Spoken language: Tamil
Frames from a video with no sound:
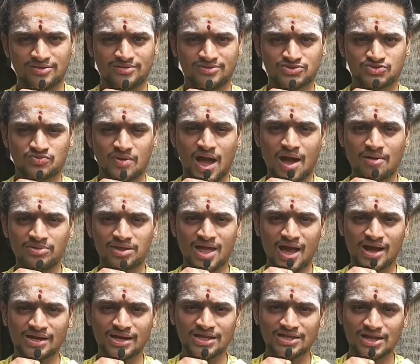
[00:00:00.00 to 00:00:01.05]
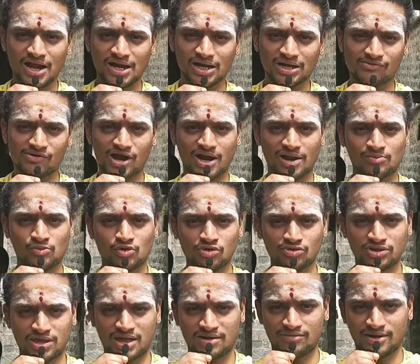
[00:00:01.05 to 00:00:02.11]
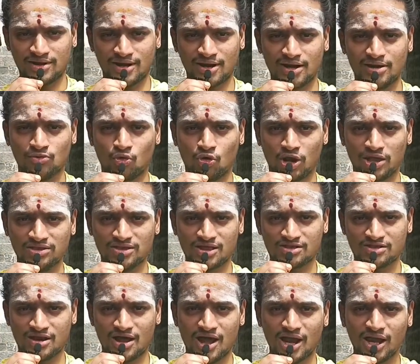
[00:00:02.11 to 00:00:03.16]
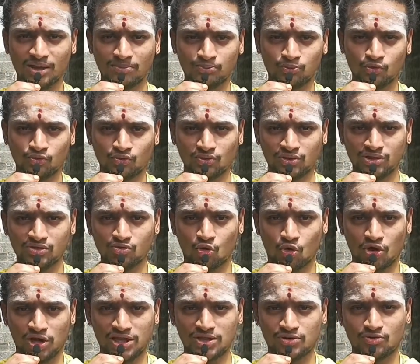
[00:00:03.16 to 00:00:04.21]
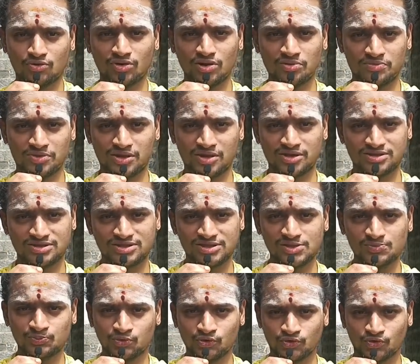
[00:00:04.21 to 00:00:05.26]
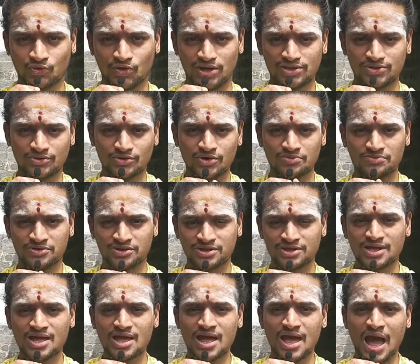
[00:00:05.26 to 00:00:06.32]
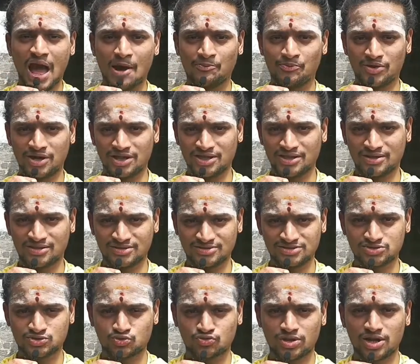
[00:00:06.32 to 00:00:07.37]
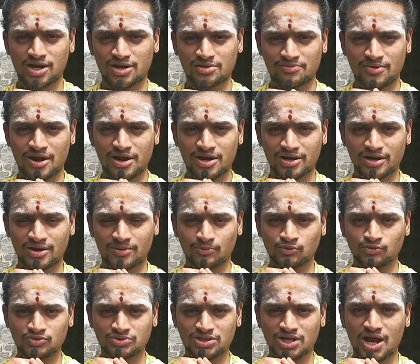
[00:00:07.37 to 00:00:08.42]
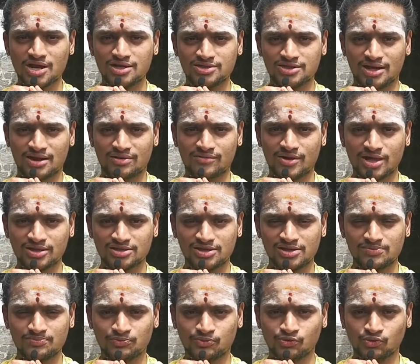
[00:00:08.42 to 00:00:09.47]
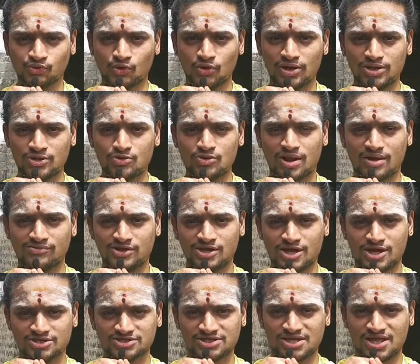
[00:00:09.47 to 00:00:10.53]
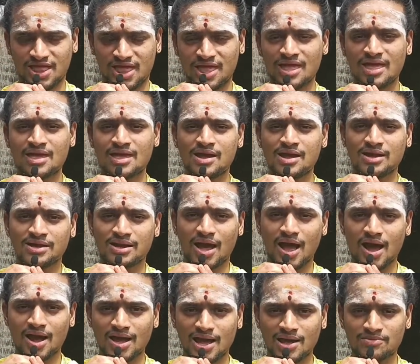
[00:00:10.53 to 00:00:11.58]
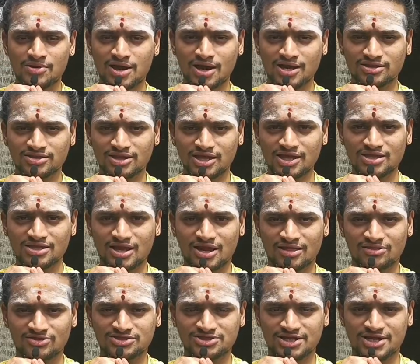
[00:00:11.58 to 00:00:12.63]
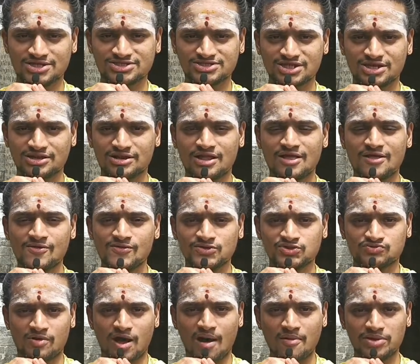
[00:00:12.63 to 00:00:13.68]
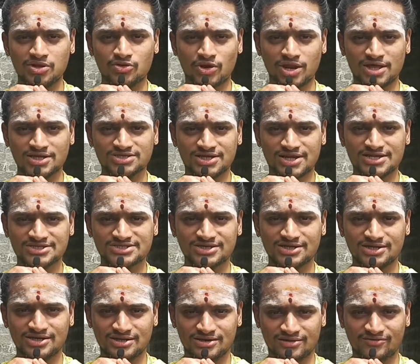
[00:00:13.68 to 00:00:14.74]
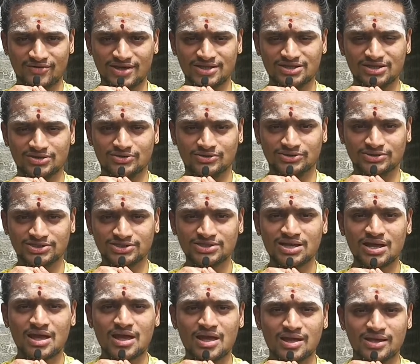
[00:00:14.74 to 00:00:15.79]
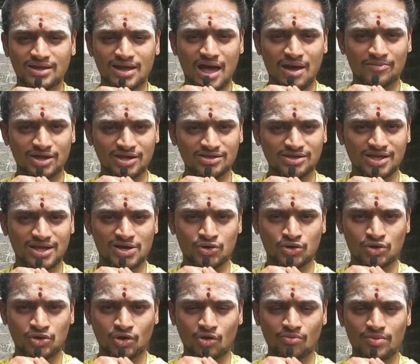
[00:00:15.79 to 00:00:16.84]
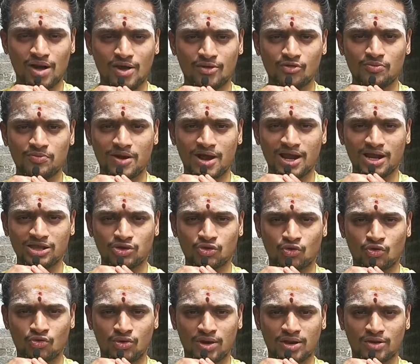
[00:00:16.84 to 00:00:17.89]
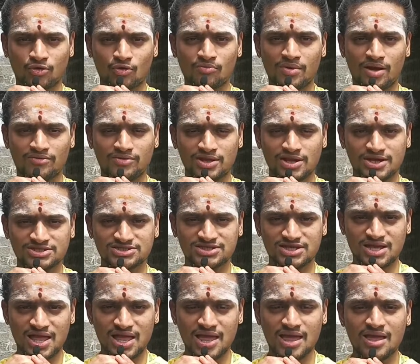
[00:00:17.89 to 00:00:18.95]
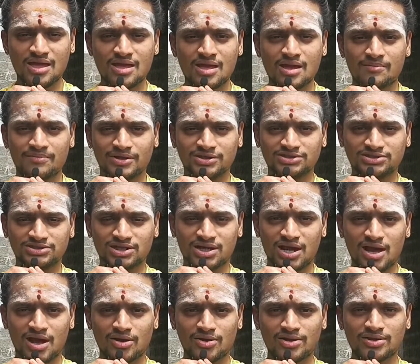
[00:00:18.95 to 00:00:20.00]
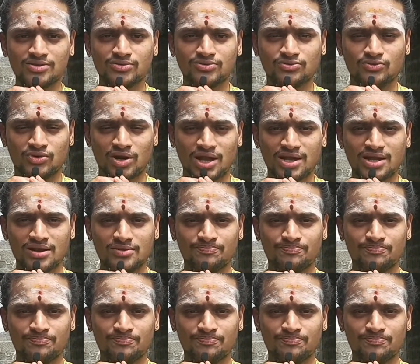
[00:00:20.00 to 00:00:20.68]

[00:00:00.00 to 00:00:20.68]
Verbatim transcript: சுவாமி அக்னி தாண்டம் ஆடும்போது தேவர்கள் ஒளிந்ததுனால புக்கு ஒளியூர்னு பேர் திருப்புக்கொலியூர்னு பேர் அப்படி சுந்தரர் பாடுறார் புற்றாடு அரவா திருப்புக்கொலியூர் அவினாஷ் இதே நாகாபரணத்தை தனது சிரசில் சுவாமியுடைய சிரசில் வைத்து கொண்டு இங்கு அமர்ந்து எல்லோருக்கும் அருள் பாலித்து கொண்டிருக்கும் அவினாசியே பற்றாடு உன்னை